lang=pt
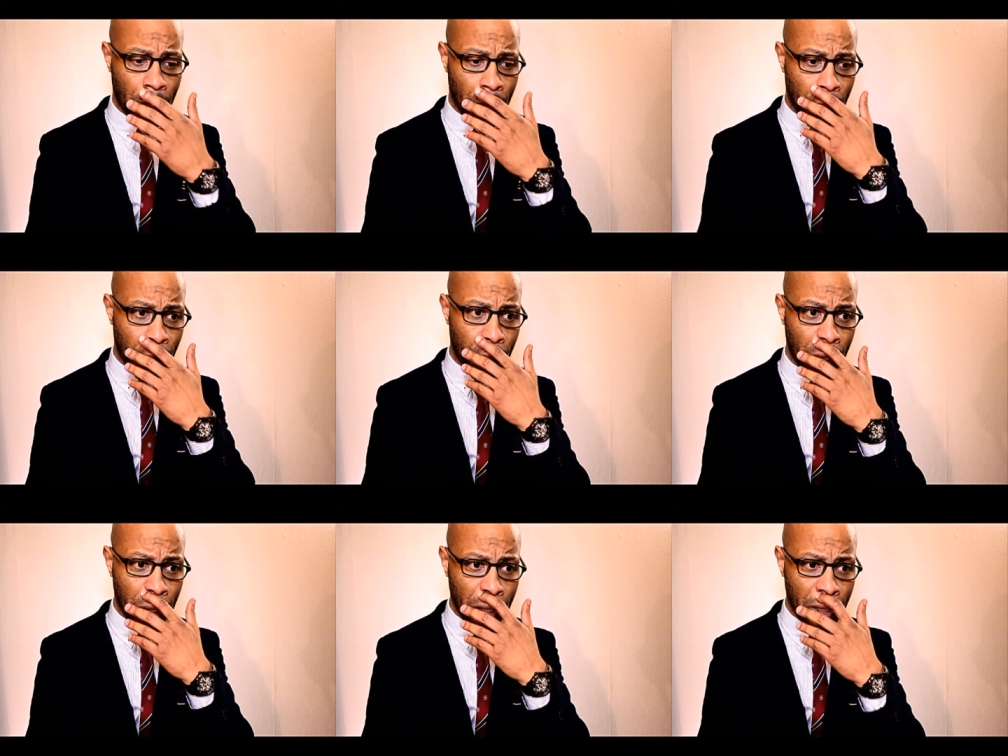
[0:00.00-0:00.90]

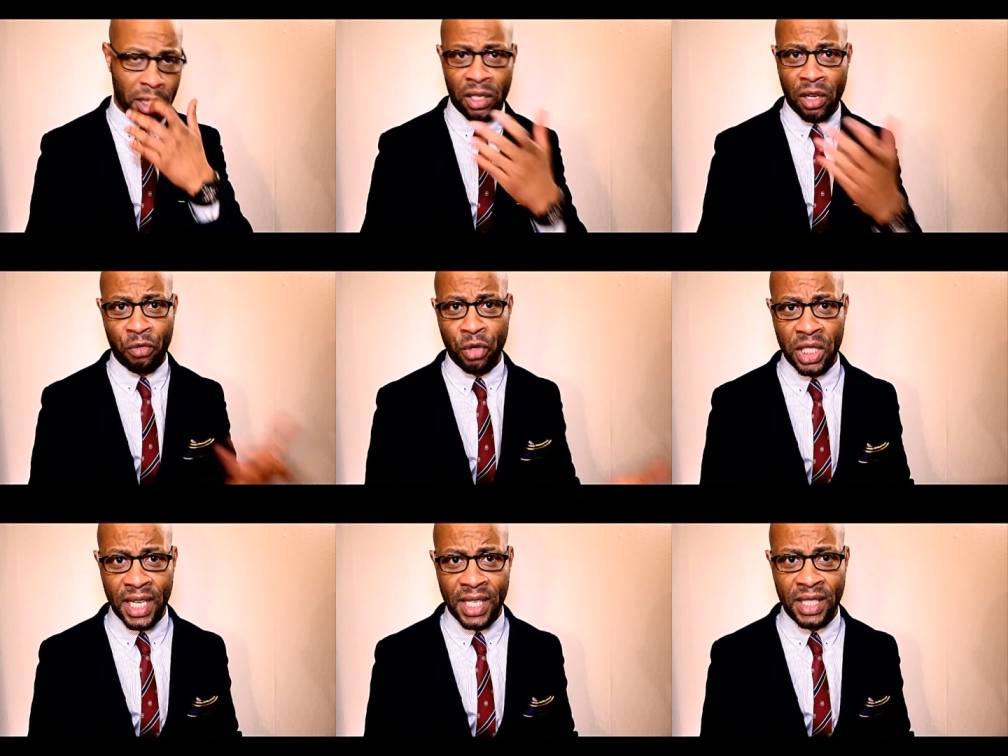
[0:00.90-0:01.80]
E, e que não foi
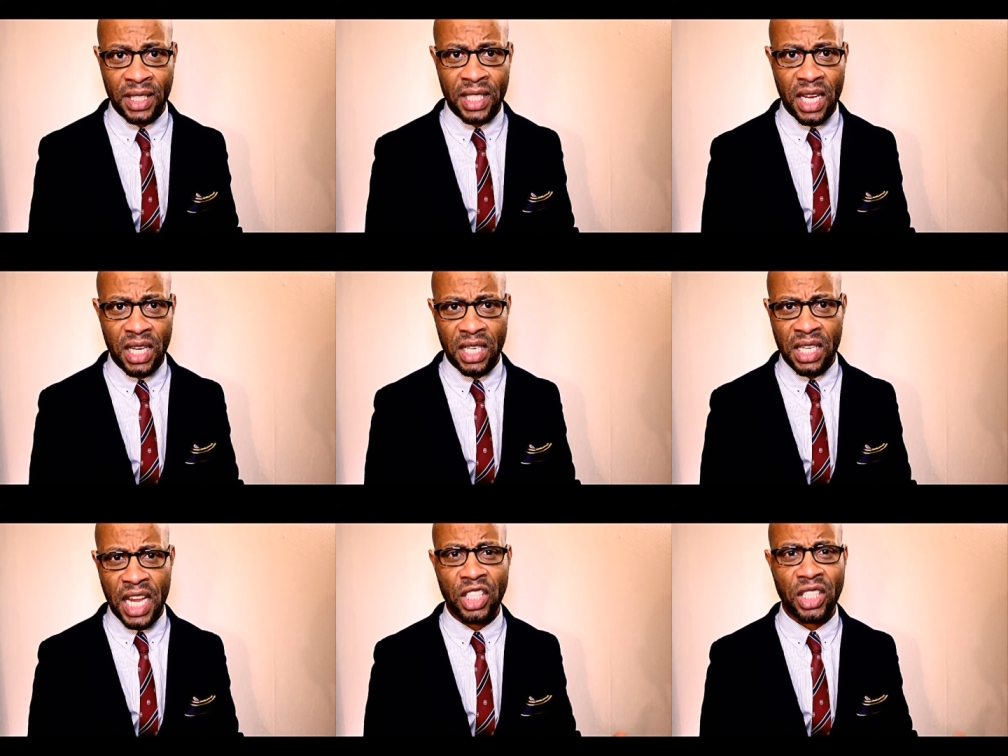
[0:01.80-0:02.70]
esclarecida
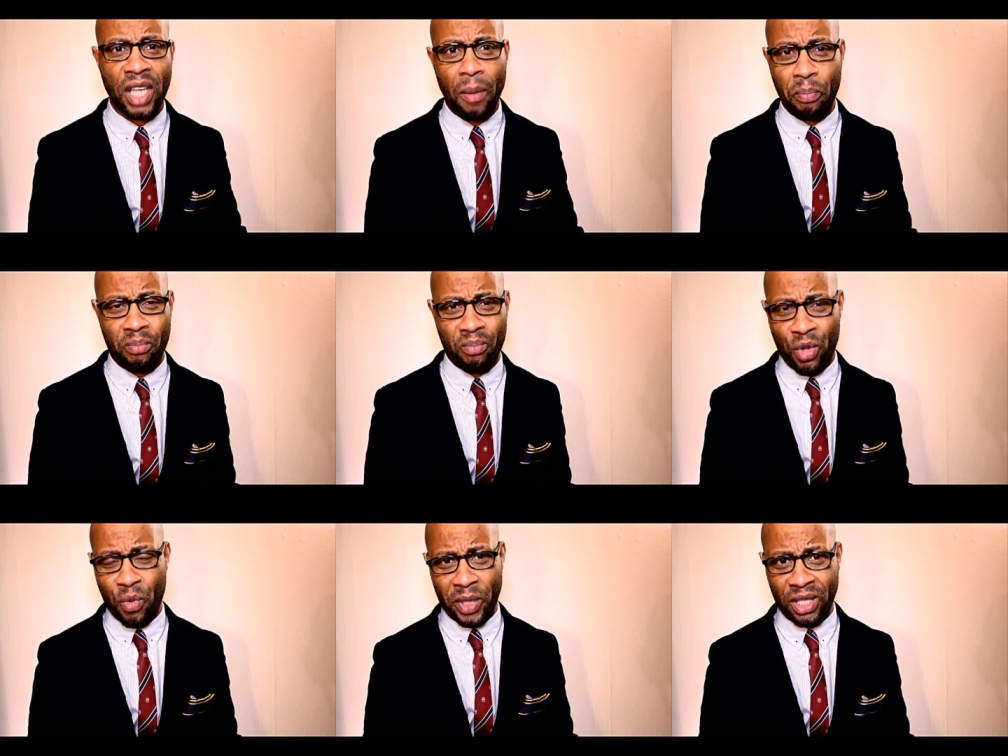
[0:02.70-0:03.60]
e nem está,
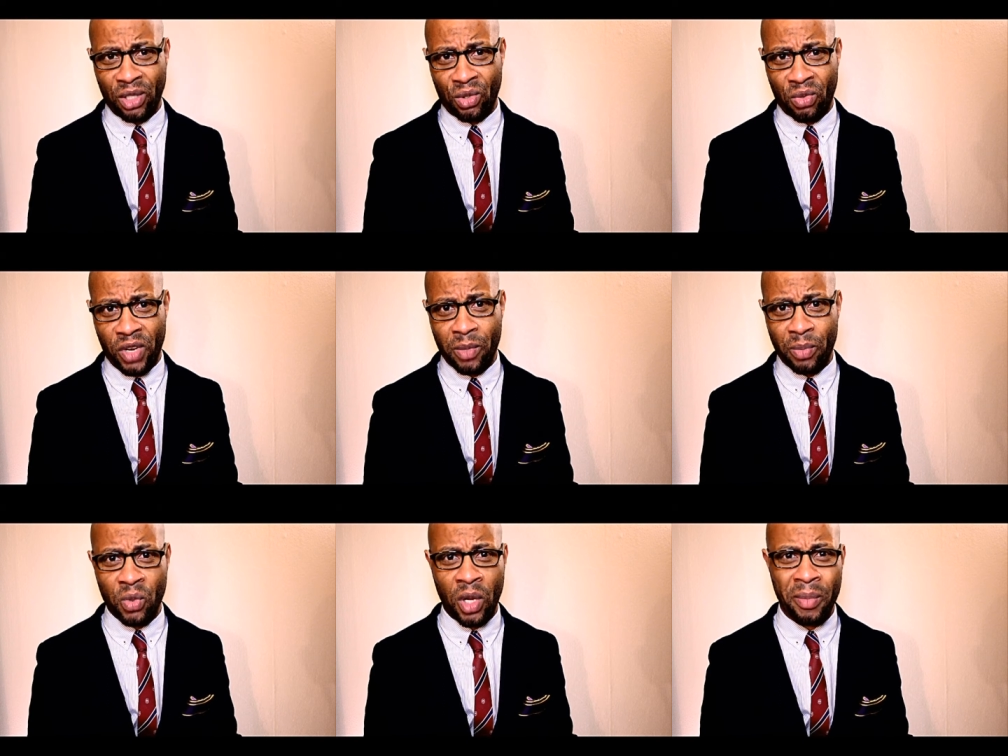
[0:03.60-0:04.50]
e o Patrício Trovada
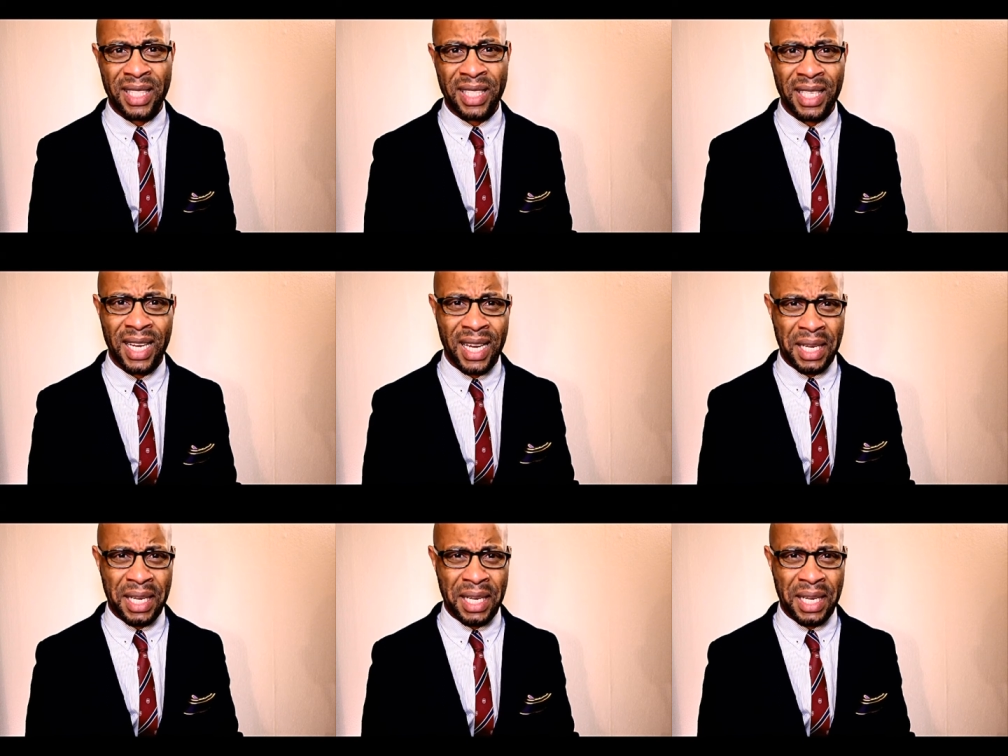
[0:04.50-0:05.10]
pessoalmente